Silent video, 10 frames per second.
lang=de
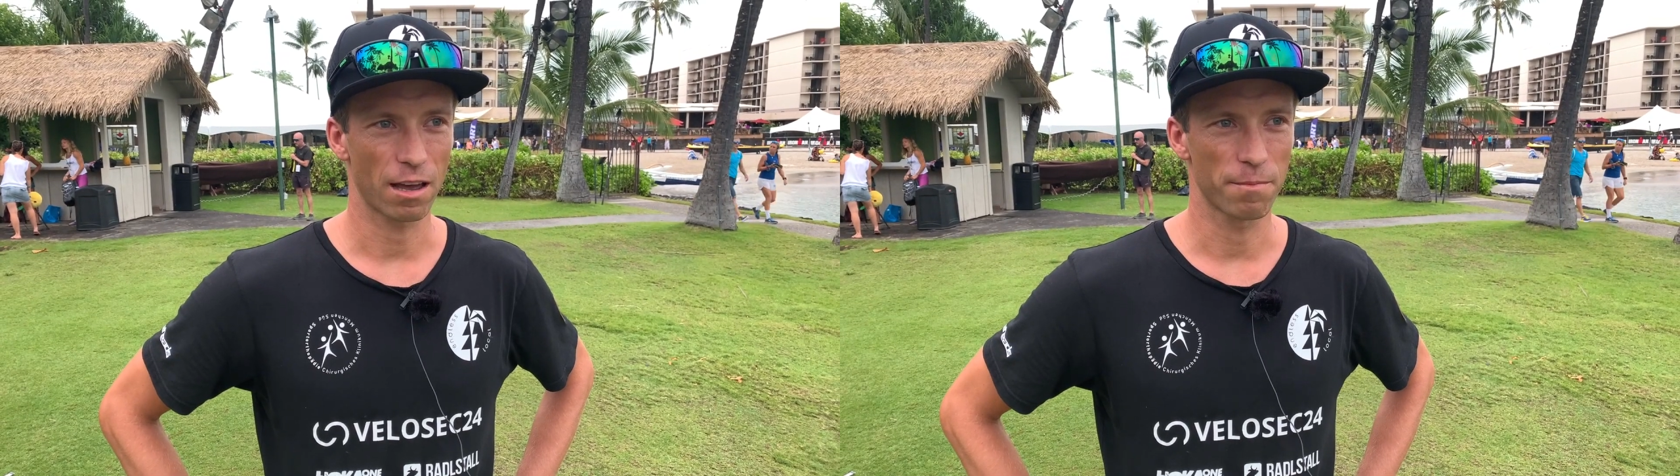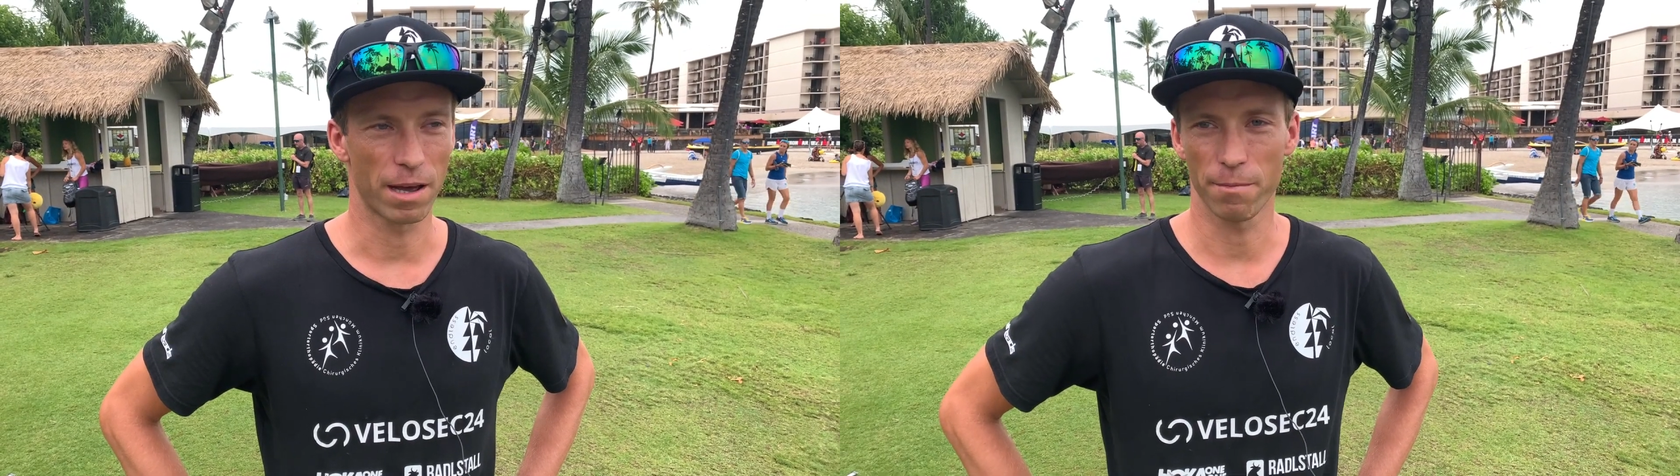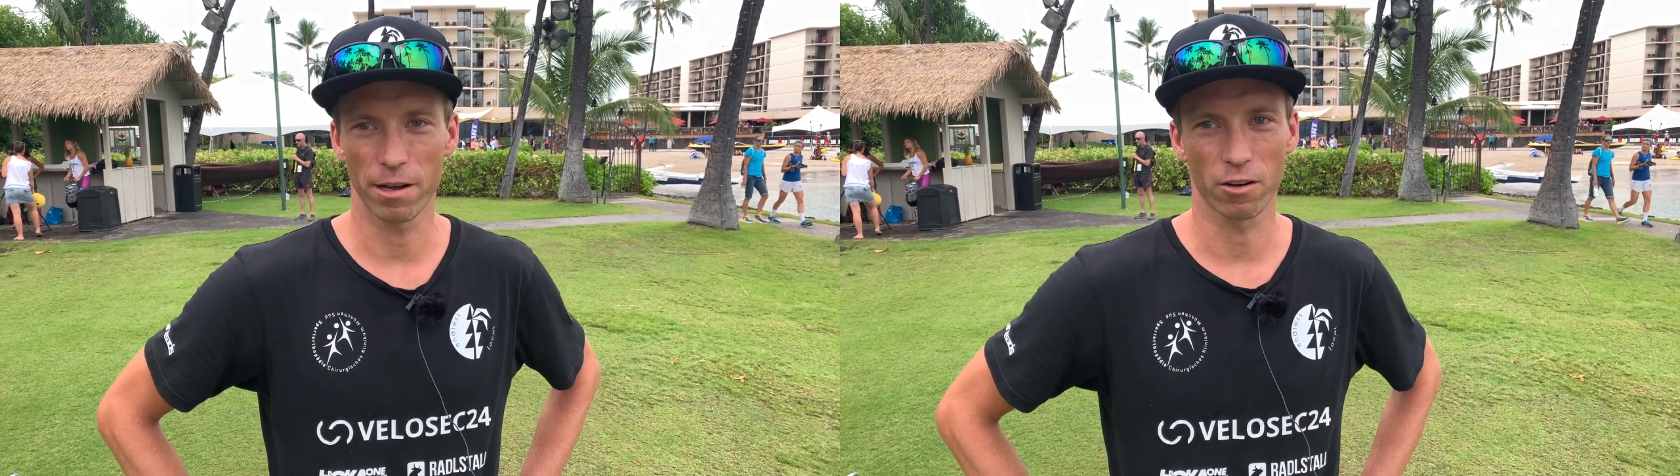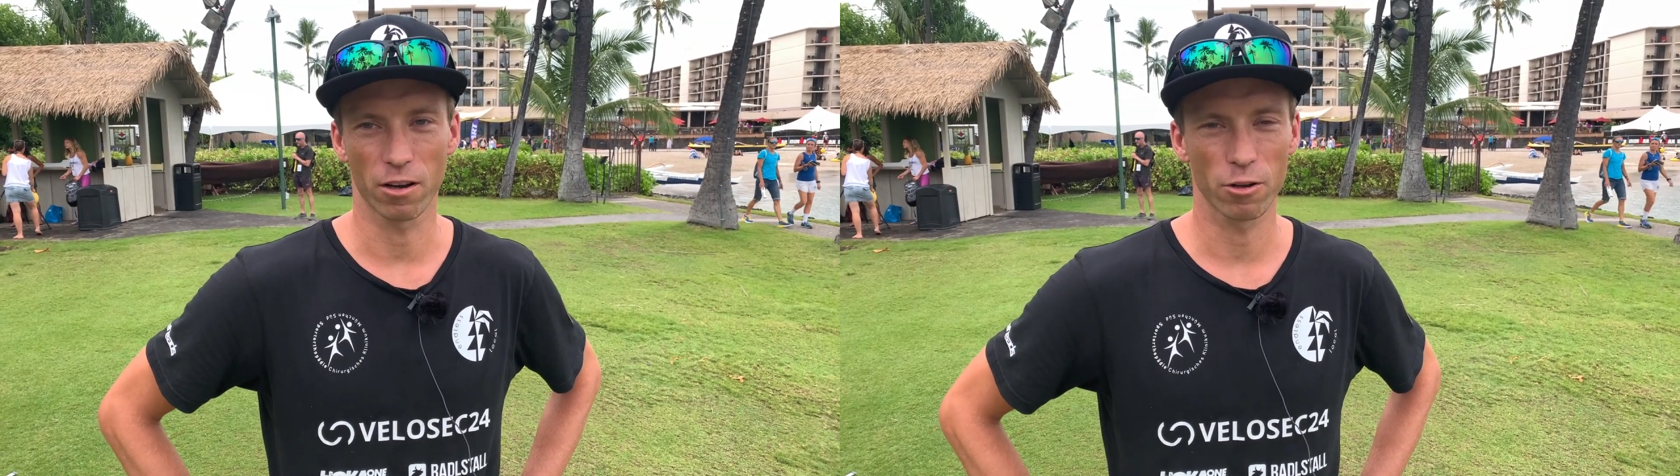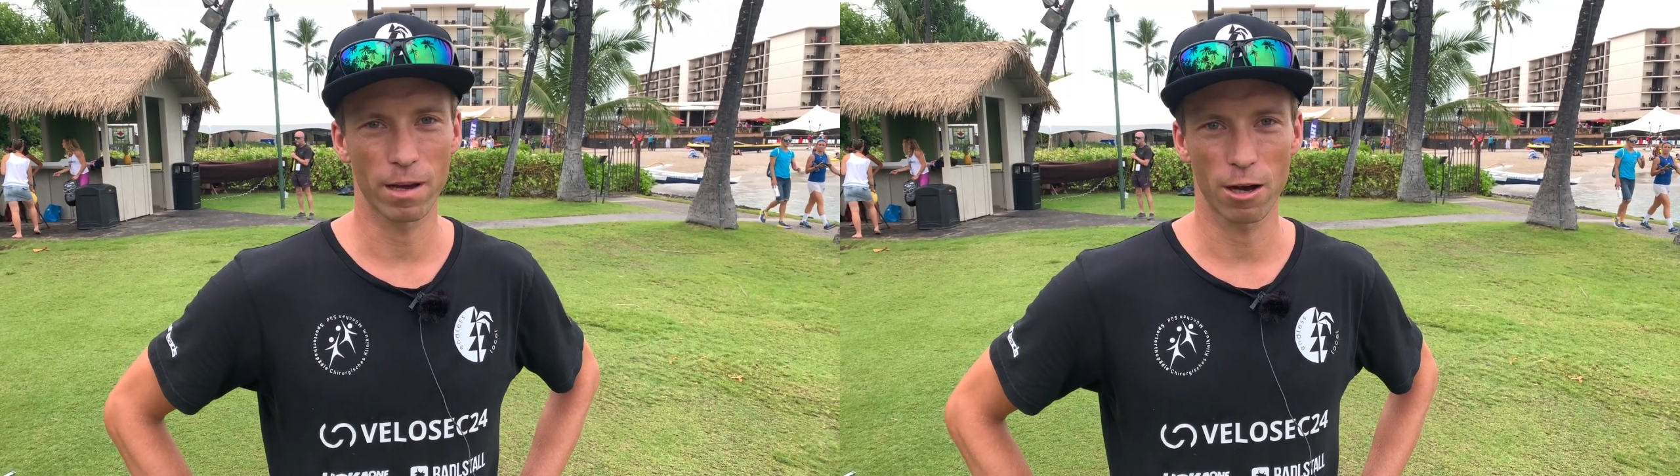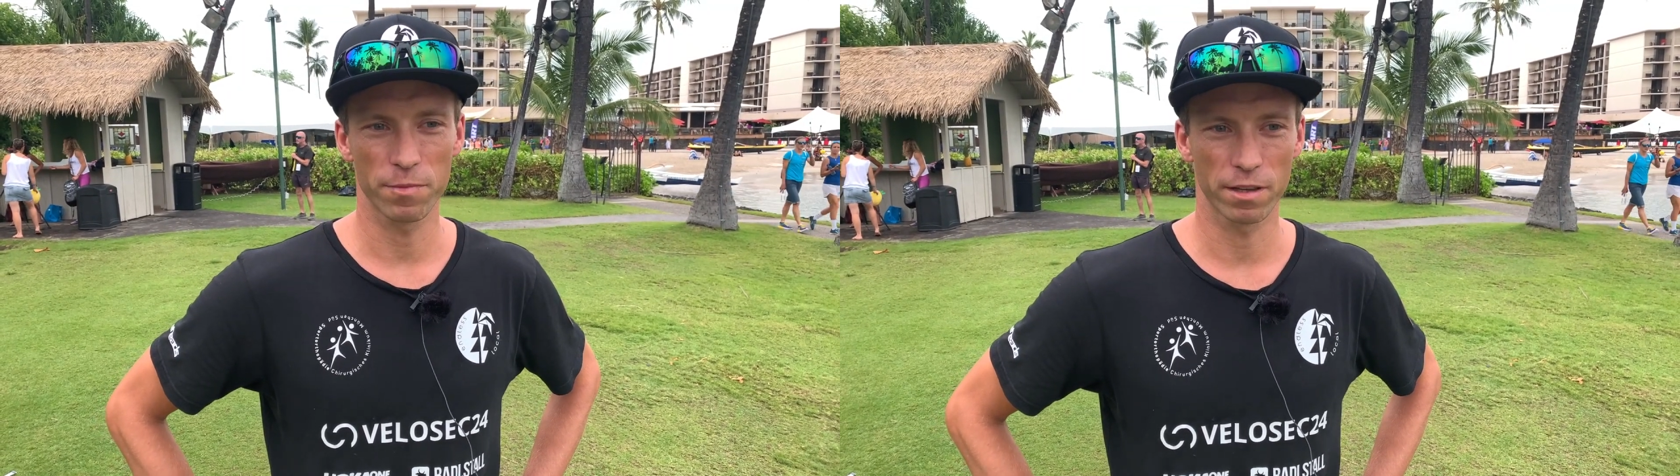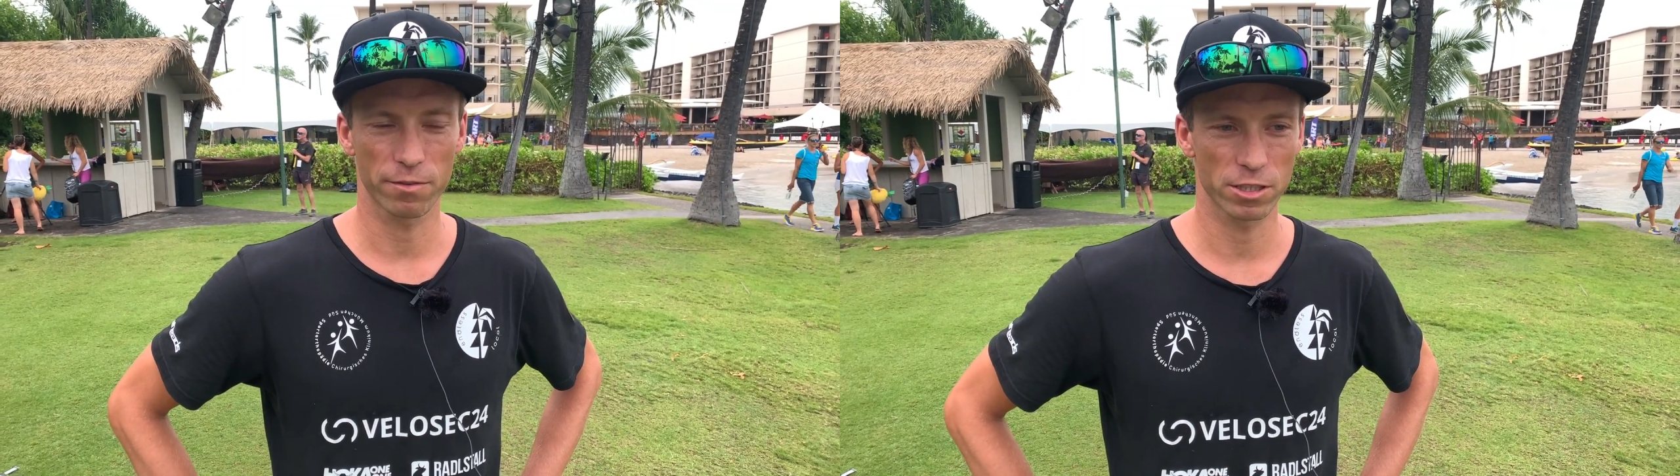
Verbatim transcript: meiner Meinung nach überhaupt nichts